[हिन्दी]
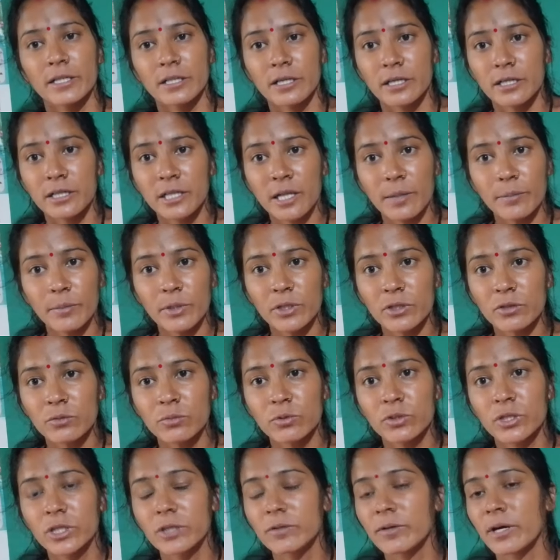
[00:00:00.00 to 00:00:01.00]
इतना
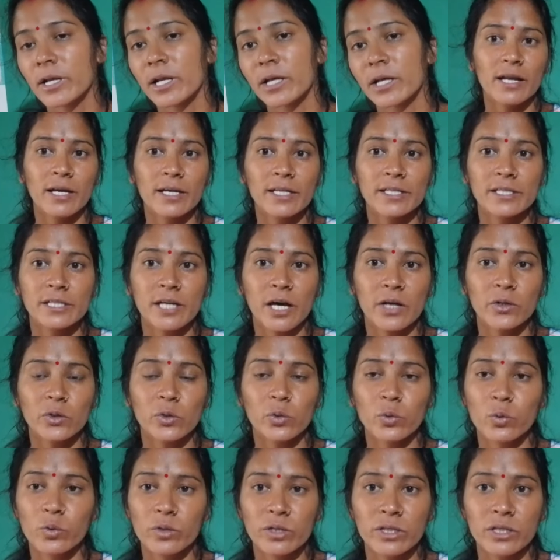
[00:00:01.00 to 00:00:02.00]
मंदबुद्धि वाला इंसान
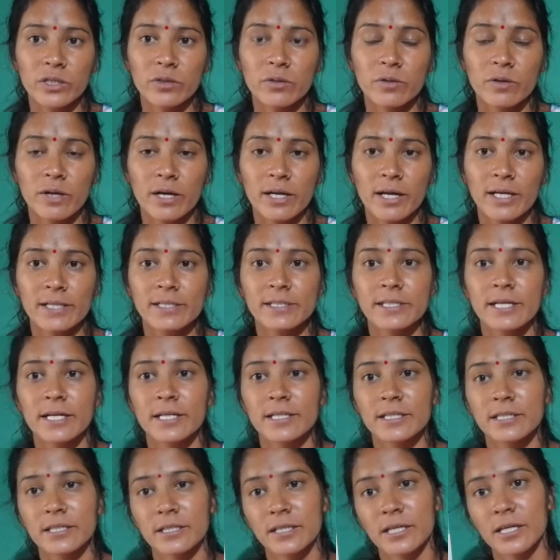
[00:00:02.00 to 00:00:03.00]
तो कोई नहीं होगा ना
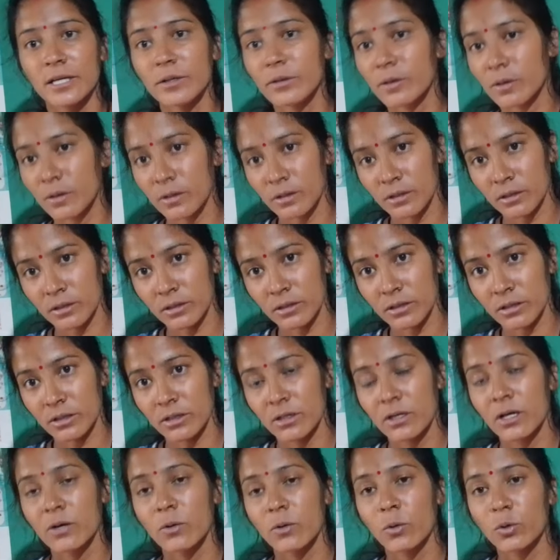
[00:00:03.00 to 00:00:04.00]
जैसे ये
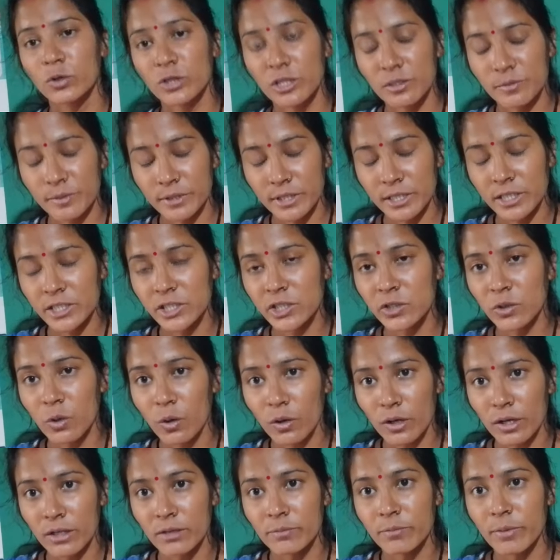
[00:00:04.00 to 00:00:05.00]
उत्तर प्रदेश की
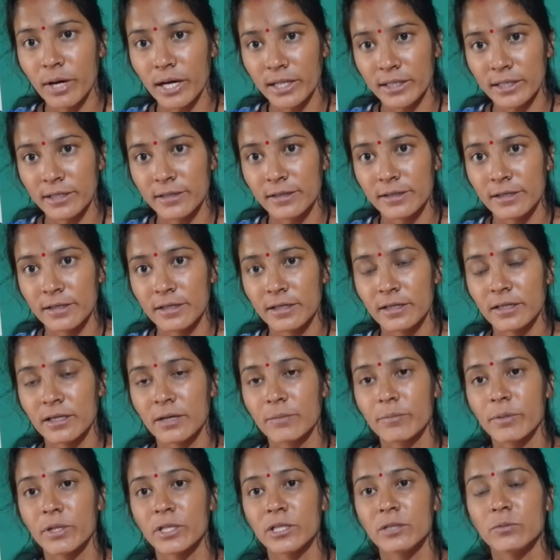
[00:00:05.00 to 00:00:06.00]
औरत बातें कर रही है
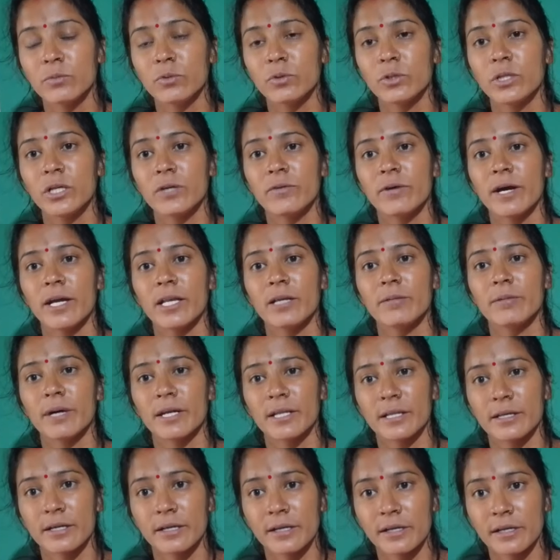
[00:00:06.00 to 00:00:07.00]
मंदबुद्धि वाली
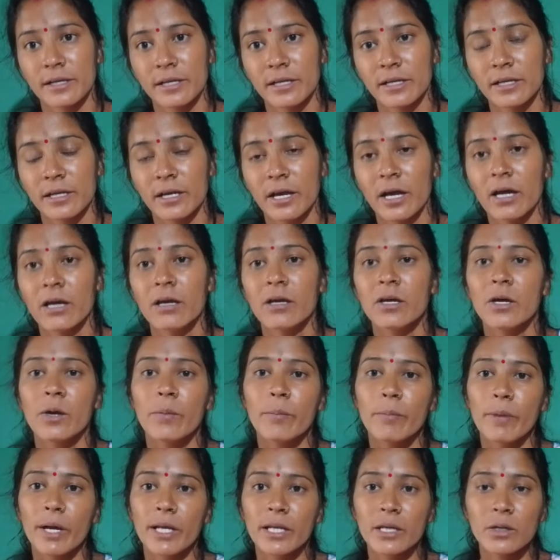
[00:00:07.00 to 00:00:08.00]
बातें कर रही है
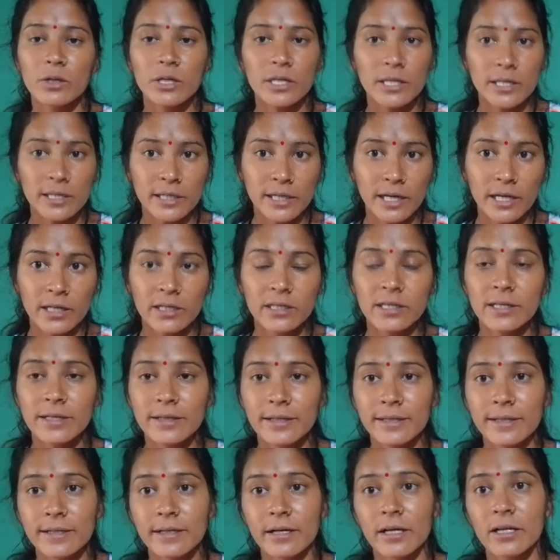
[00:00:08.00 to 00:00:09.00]
मैंने लीगल
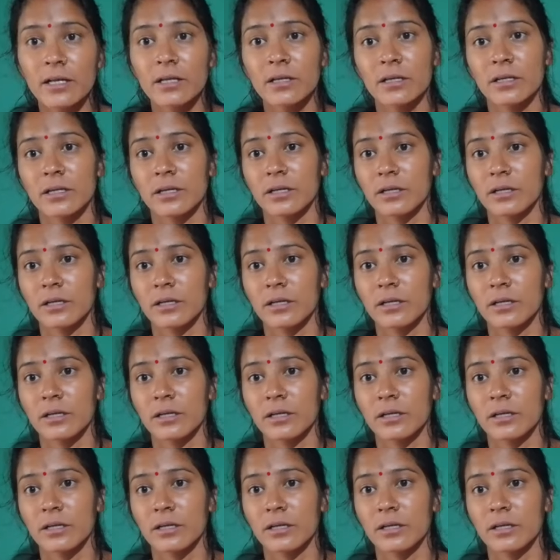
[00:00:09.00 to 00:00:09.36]
इन लीगल